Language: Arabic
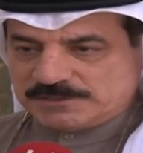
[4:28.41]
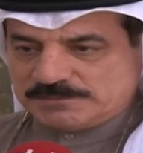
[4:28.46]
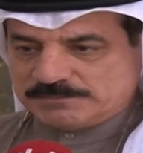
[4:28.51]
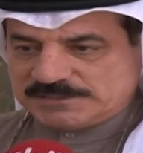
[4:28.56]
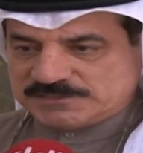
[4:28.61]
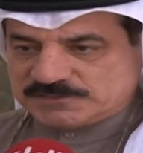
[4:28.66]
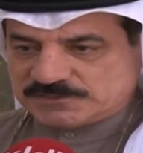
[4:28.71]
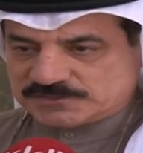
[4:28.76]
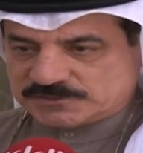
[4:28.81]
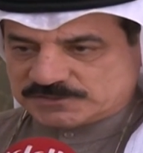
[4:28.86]

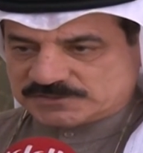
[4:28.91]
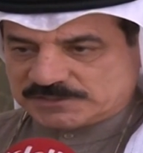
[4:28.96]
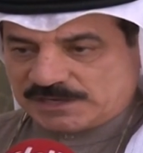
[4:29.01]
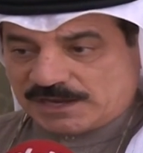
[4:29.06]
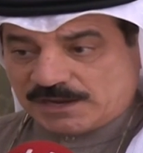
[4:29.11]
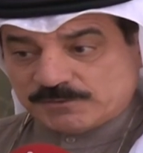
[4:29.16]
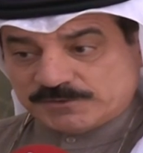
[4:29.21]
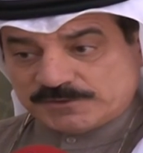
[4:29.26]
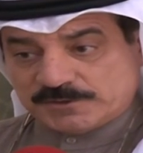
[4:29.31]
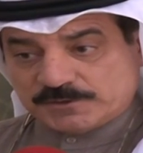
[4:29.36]
مجلس
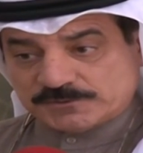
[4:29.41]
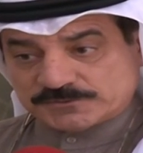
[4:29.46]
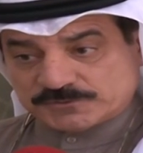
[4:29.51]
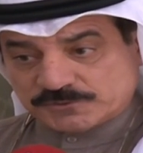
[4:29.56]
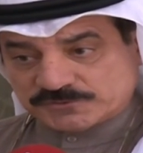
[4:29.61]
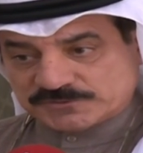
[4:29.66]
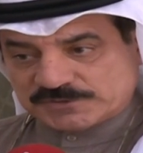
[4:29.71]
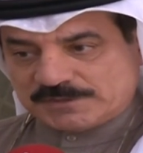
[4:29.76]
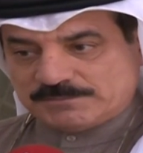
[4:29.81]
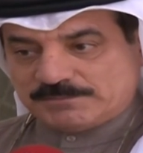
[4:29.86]
التعاون
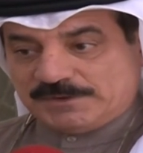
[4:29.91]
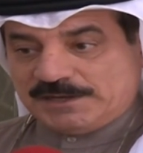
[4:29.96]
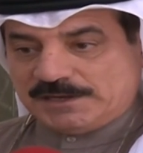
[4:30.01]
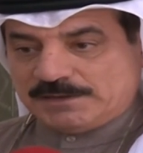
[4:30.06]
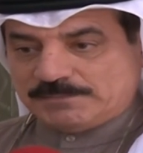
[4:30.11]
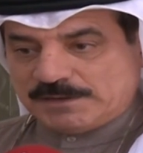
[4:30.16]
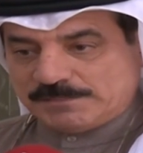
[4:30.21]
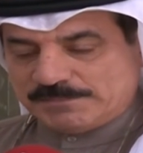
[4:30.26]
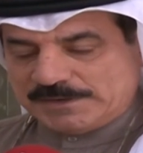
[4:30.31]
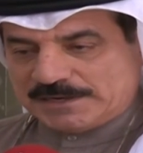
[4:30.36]
خصوصا مع
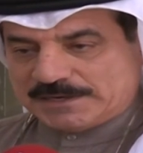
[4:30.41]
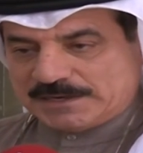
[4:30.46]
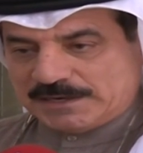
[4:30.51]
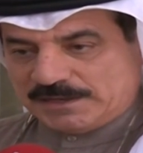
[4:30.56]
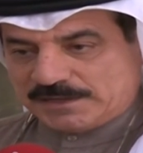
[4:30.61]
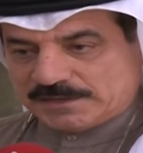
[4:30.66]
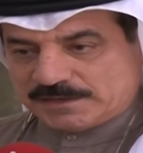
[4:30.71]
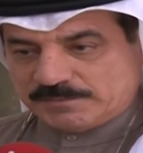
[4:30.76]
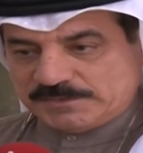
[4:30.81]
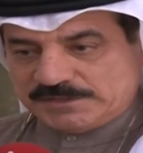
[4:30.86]
المملكة
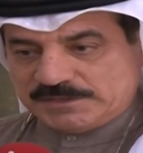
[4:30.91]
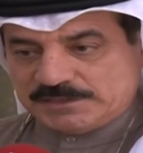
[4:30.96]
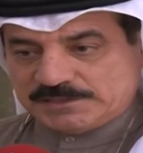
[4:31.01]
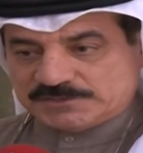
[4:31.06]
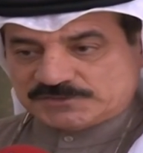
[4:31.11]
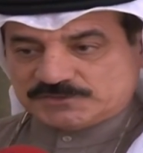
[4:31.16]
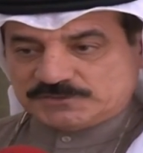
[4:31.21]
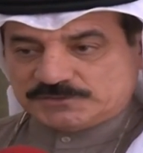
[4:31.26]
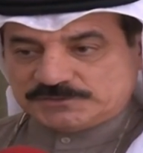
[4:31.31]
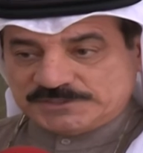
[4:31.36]
العربية
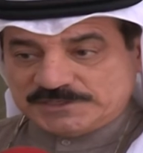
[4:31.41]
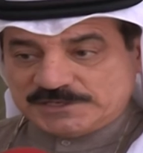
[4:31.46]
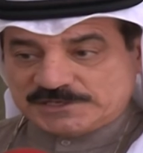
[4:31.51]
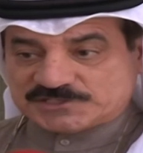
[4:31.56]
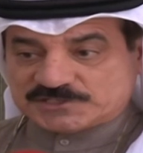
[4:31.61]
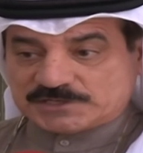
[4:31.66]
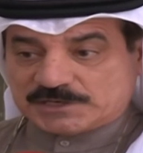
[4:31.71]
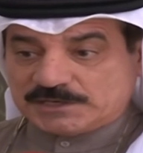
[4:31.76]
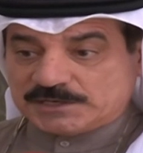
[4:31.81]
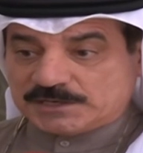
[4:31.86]
السعودية
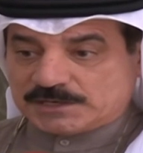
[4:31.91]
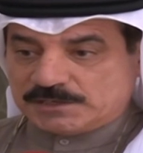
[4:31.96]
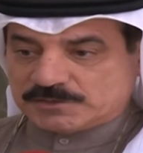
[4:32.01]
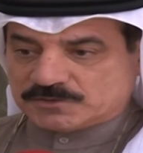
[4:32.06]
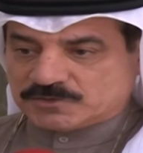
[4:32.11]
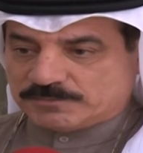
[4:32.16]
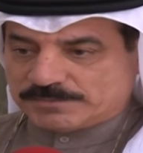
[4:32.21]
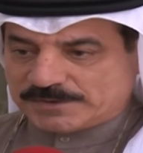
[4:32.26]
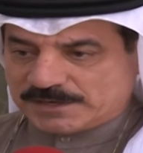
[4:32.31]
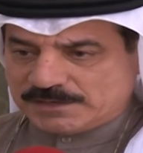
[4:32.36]
الشقيقة
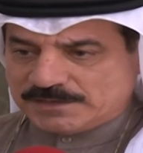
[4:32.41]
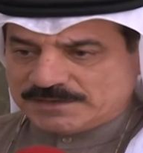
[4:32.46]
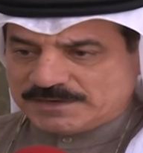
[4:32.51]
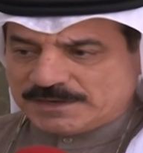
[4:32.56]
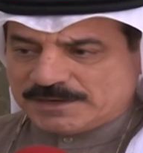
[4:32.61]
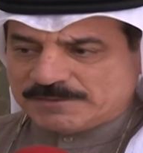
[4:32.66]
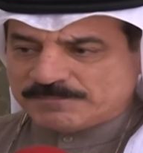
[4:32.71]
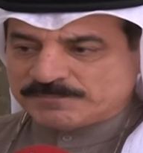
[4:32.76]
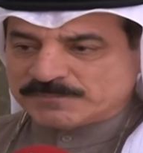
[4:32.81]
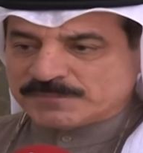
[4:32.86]
الكبرى
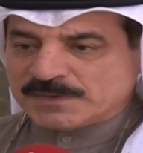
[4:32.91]
لنا